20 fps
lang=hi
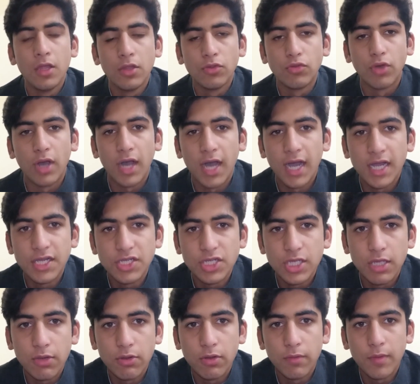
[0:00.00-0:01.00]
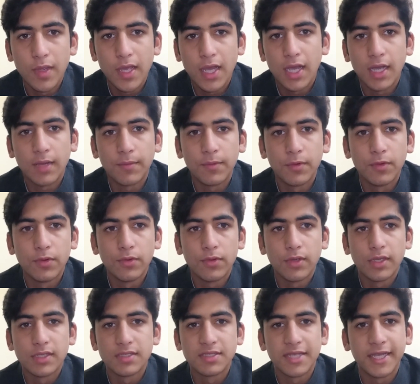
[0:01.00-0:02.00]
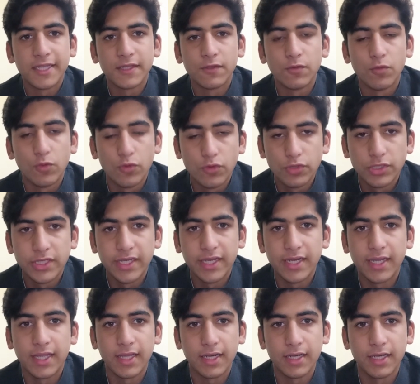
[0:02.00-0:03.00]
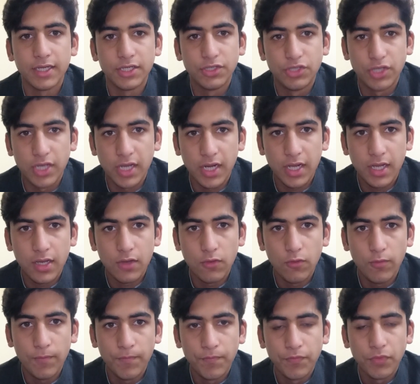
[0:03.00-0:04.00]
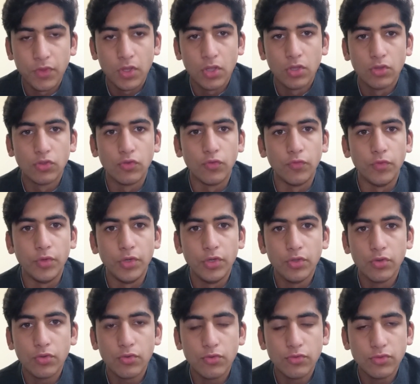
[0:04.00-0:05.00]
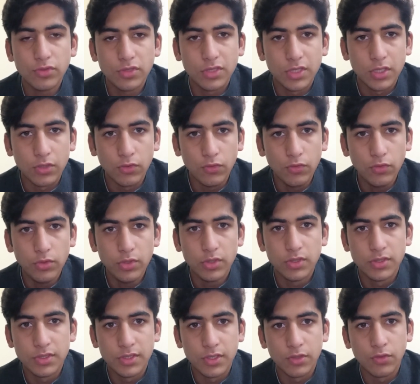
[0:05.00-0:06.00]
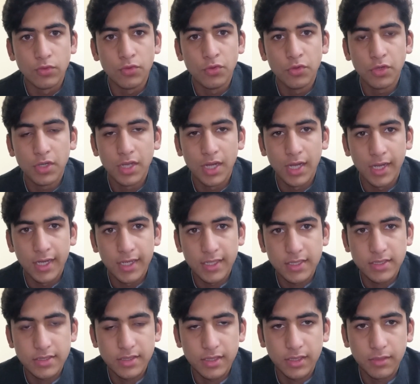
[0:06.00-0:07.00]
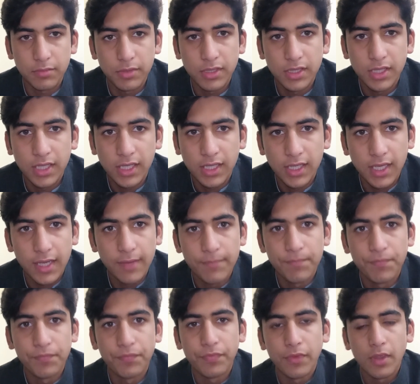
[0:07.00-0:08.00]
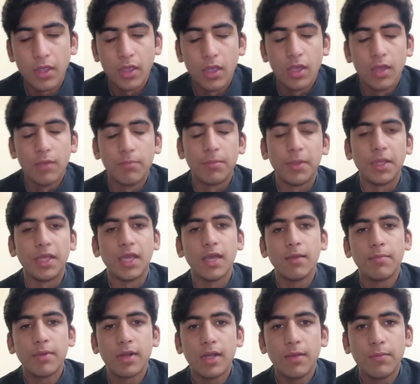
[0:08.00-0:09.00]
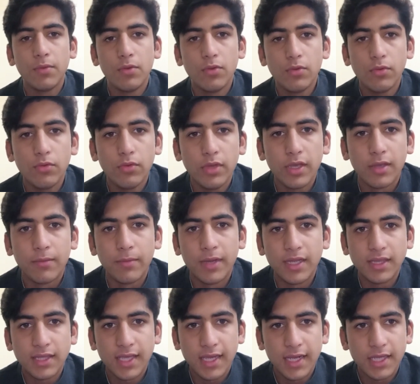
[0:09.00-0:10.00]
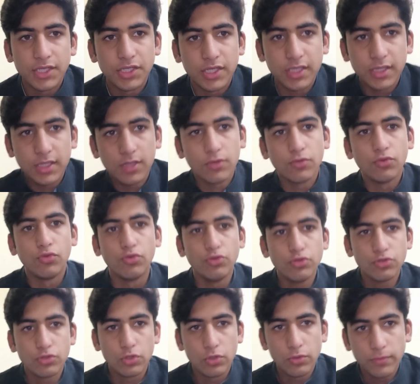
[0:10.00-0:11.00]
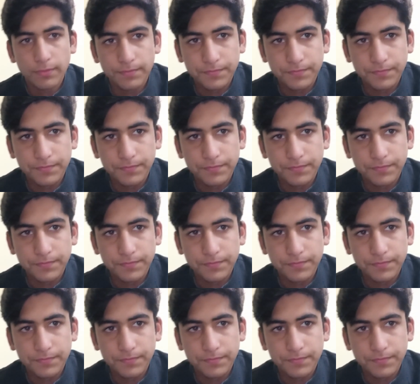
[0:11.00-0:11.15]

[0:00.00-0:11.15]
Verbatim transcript: तो आज की वीडियो में आप लोगों के साथ वो शेयर करने जा रहा हूँ तो वीडियो को ज़रूर ज़रूर लास्ट तक भी देखिए मैं यहाँ पर आप लोगों को एक बात कहना चाहता हूँ दोस्तों